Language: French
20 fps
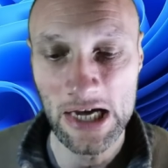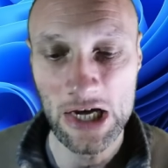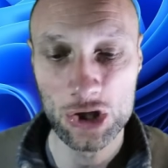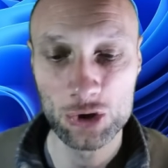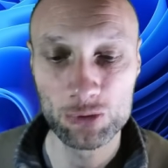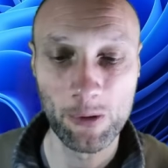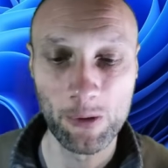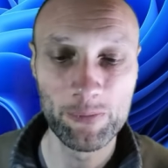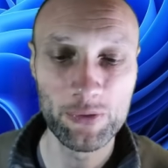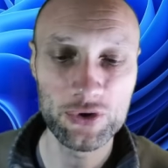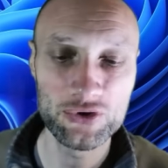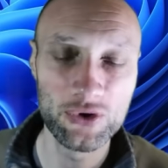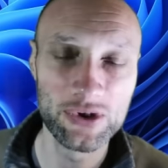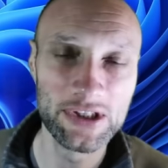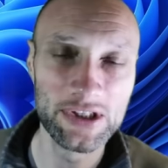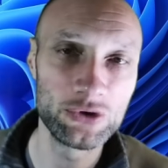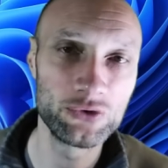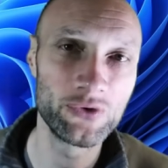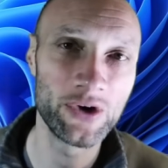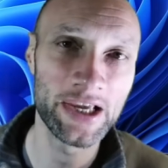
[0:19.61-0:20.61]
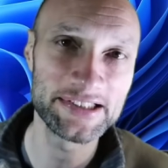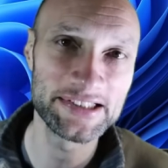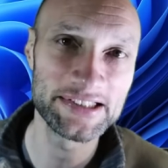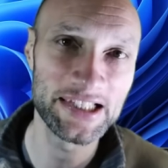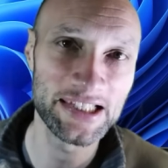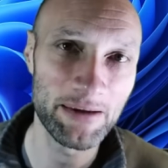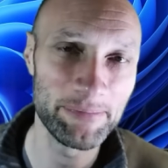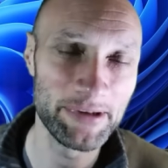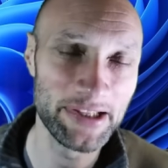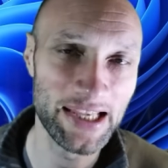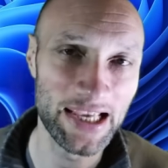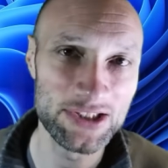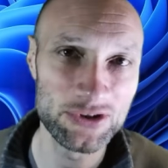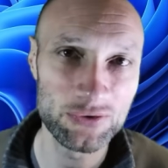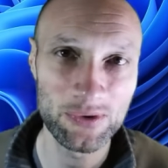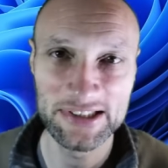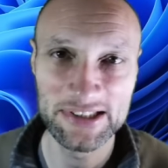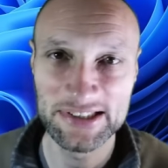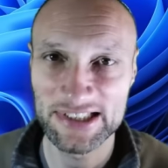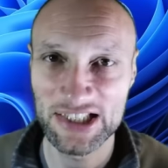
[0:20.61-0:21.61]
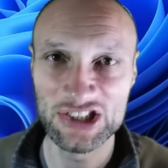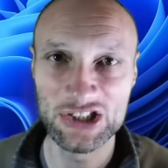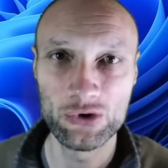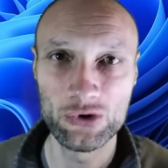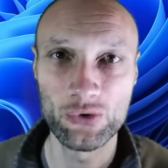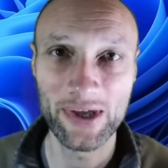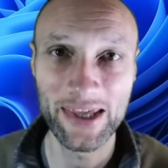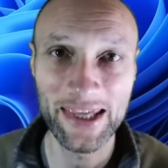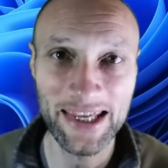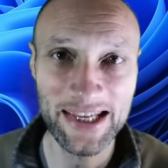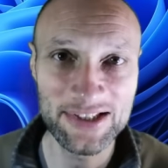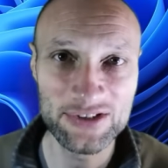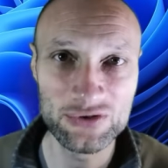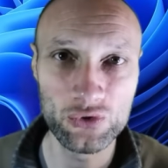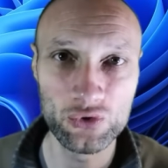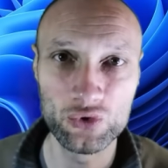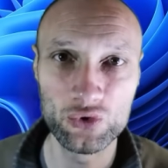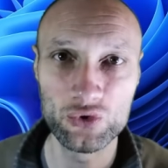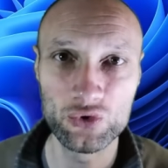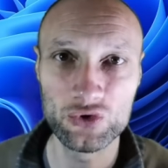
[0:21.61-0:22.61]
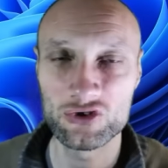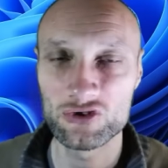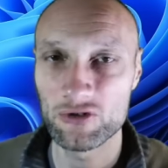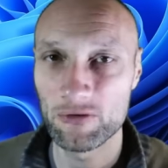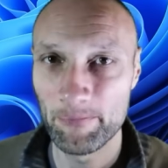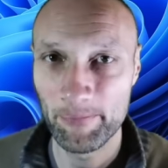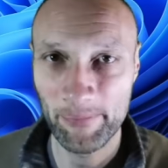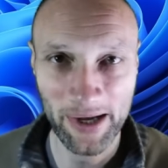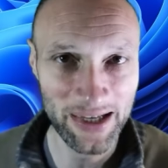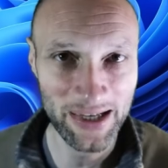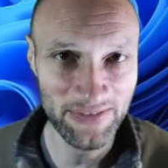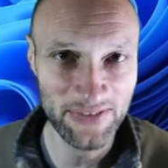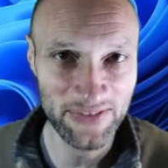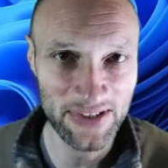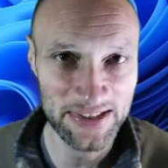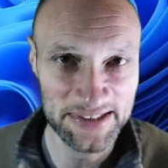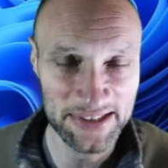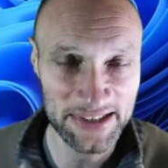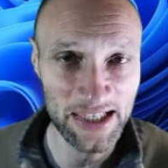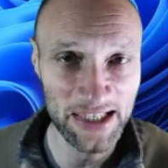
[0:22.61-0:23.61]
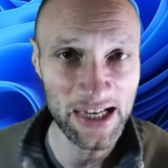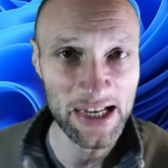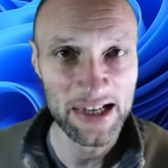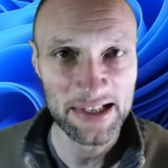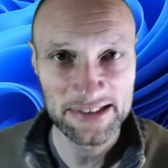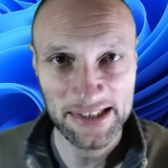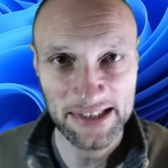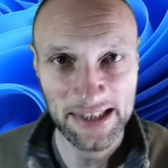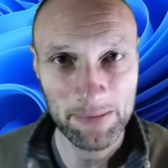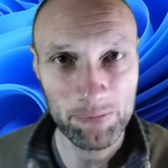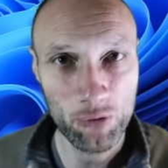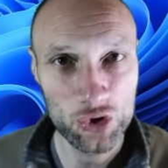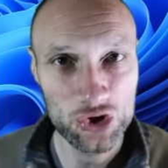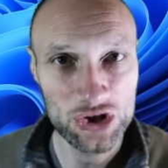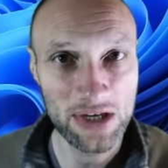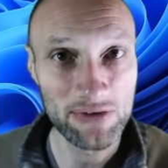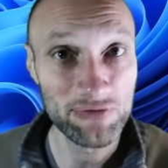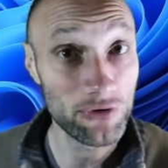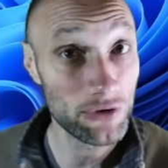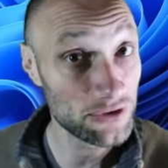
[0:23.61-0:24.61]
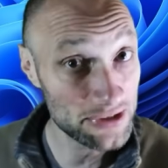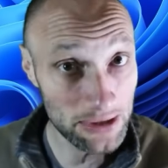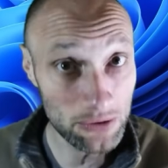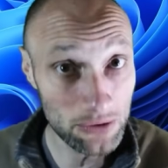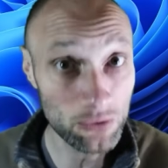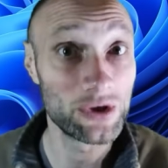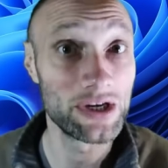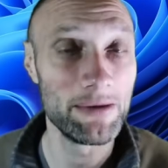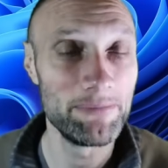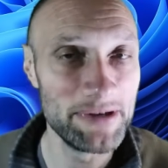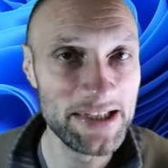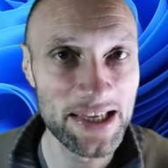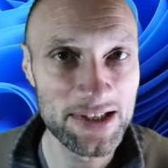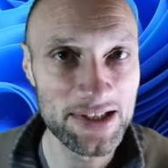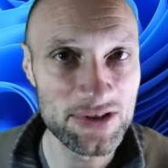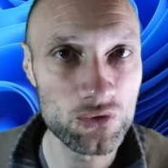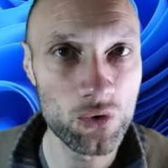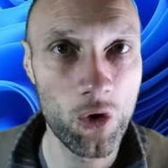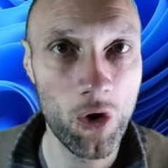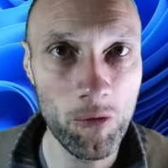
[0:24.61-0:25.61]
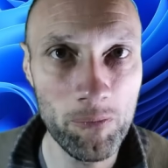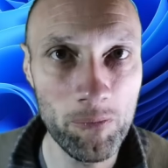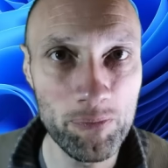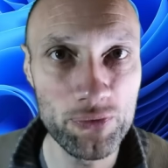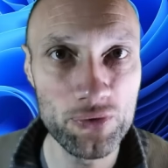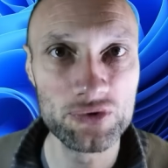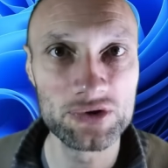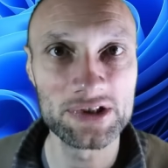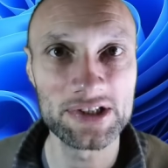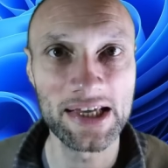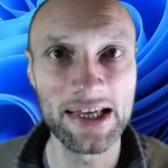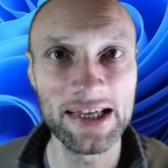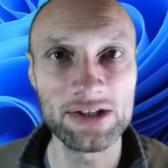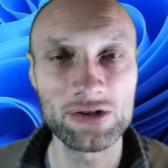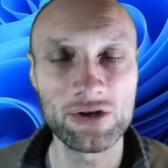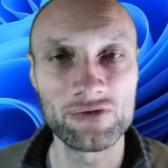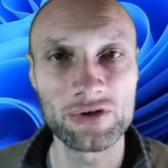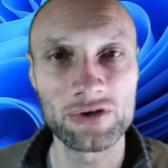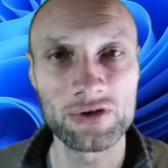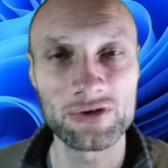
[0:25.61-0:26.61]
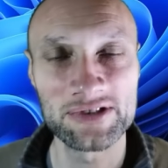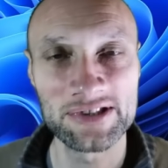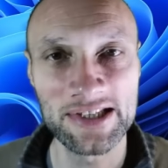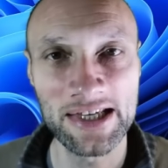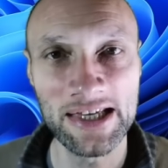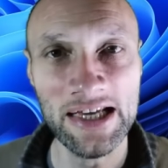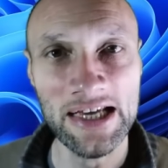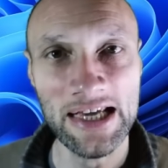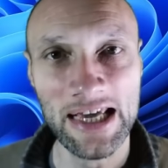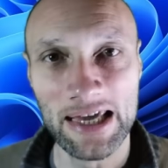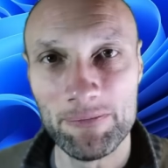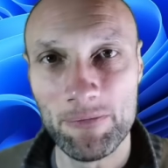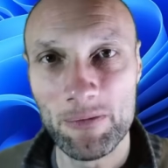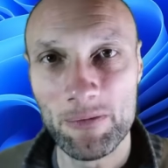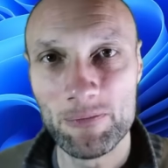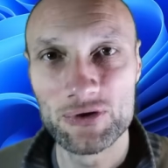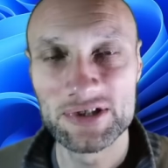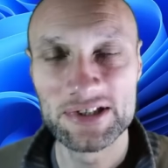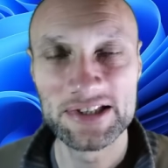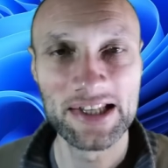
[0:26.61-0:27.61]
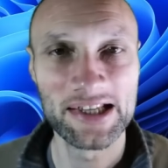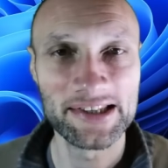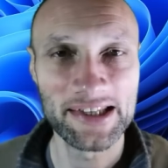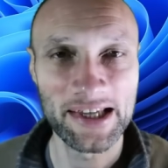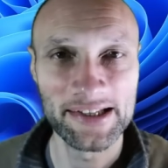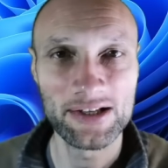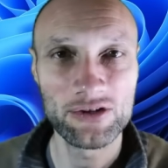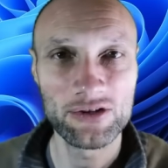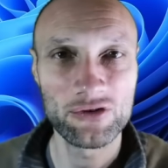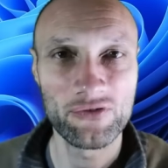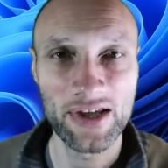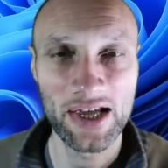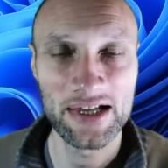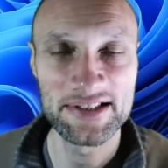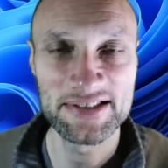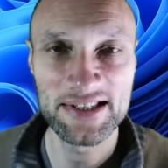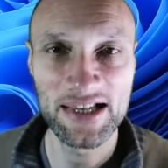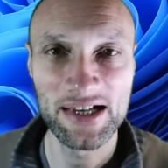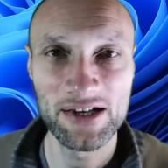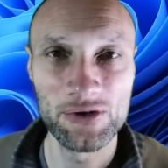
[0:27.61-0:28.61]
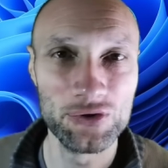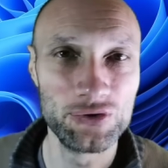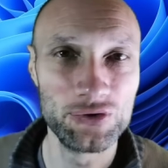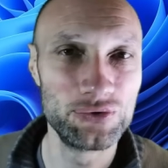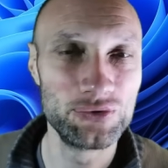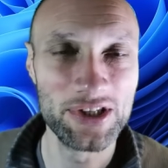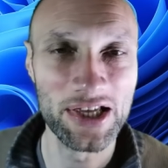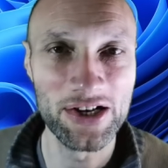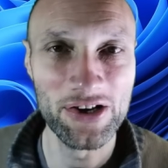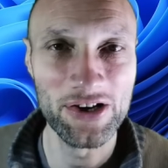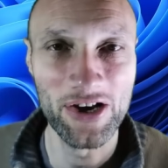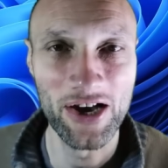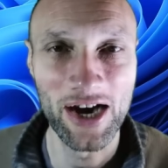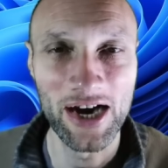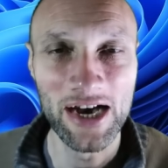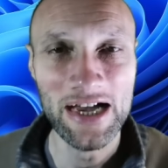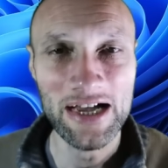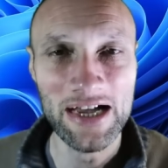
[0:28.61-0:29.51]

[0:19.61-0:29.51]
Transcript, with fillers: Je vous propose de découvrir cette application. Il s'agit de Exodus Privacy. C'est un projet français, donc l'application en plus est en français et même le site internet, on verra ça euh, tout à l'heure.